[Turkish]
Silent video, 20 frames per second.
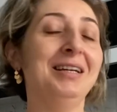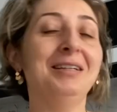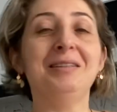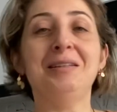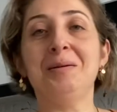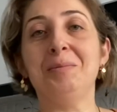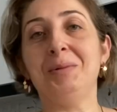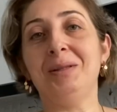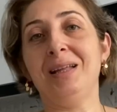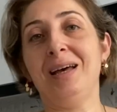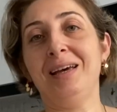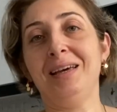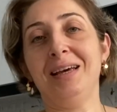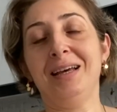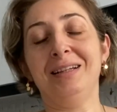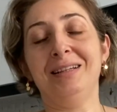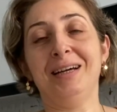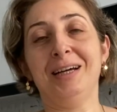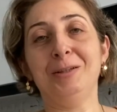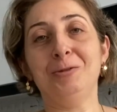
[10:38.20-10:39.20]
Deminden
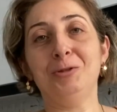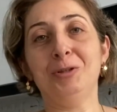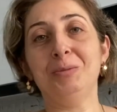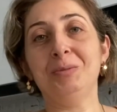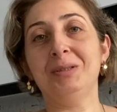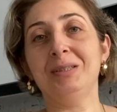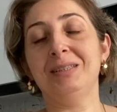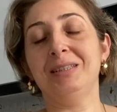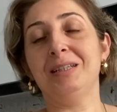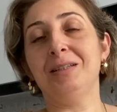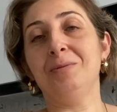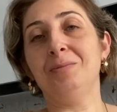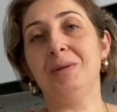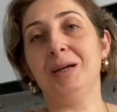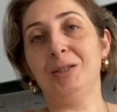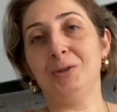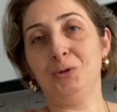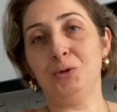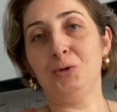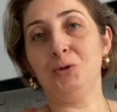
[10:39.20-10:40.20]
Yelda diyorum ki senin
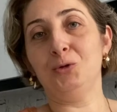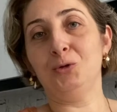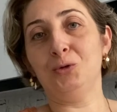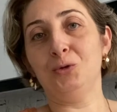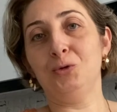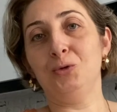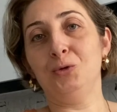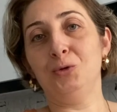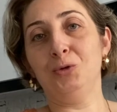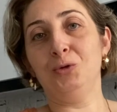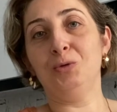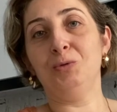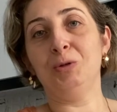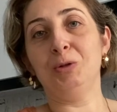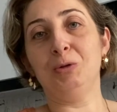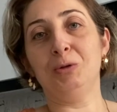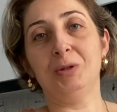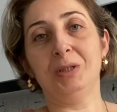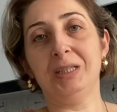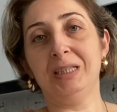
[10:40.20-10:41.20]
ben çocuğunu dünkü
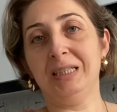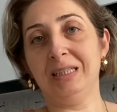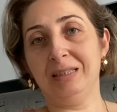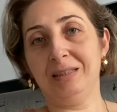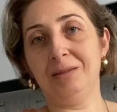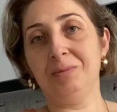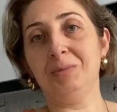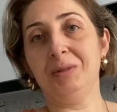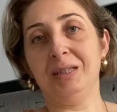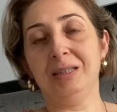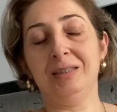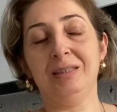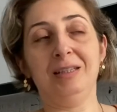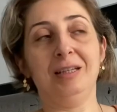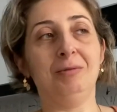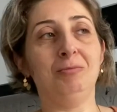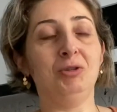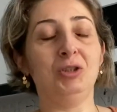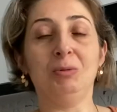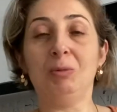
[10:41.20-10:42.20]
videoda kızım diye
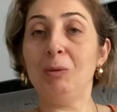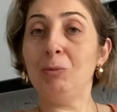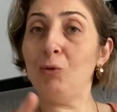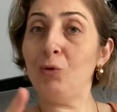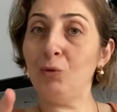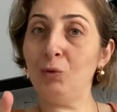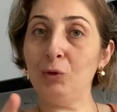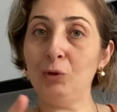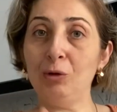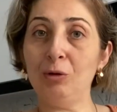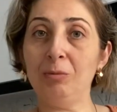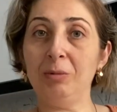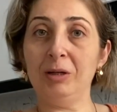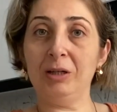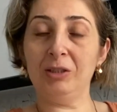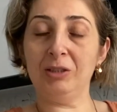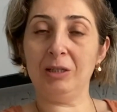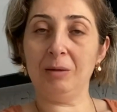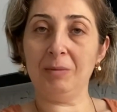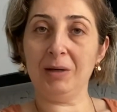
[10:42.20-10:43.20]
sevmişim. Ama o videoya
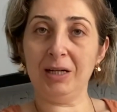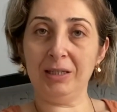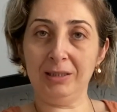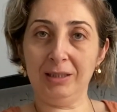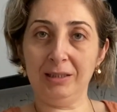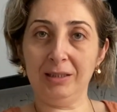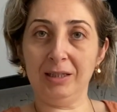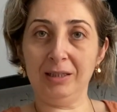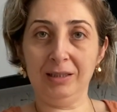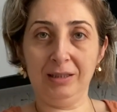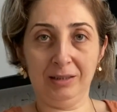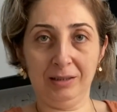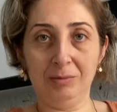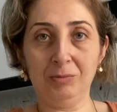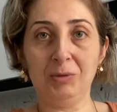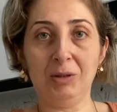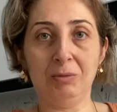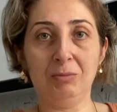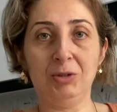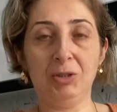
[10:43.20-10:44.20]
bakacağım. Gerçekten
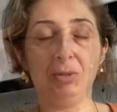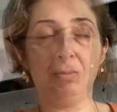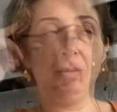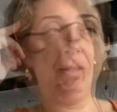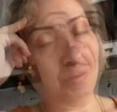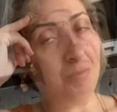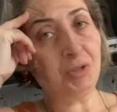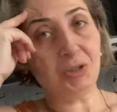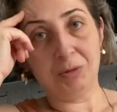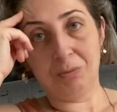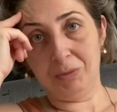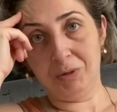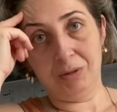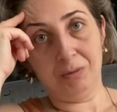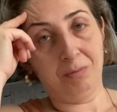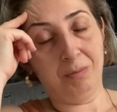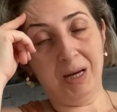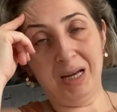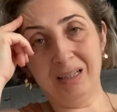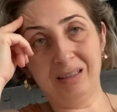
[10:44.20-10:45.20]
kızım demiş miyim şimdir?
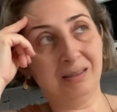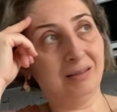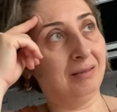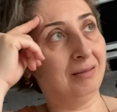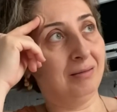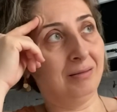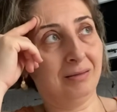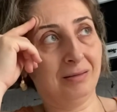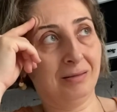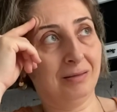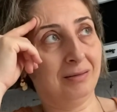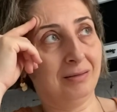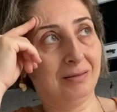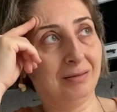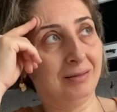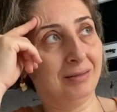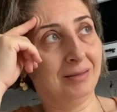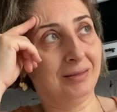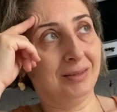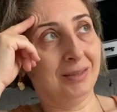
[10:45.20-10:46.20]
Ben
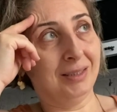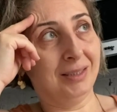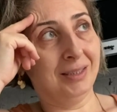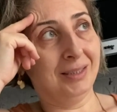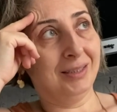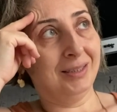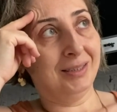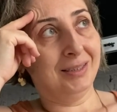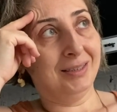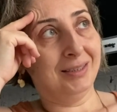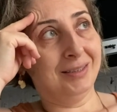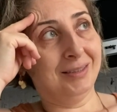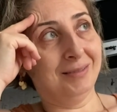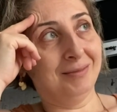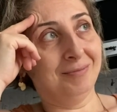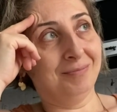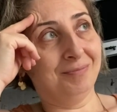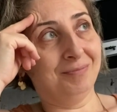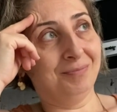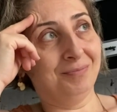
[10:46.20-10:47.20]
Biz hepimiz
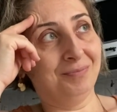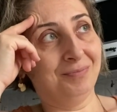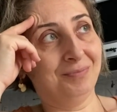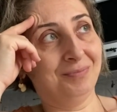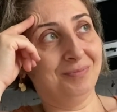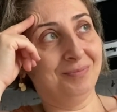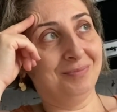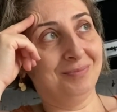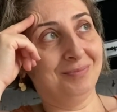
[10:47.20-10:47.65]
uykusuzuz.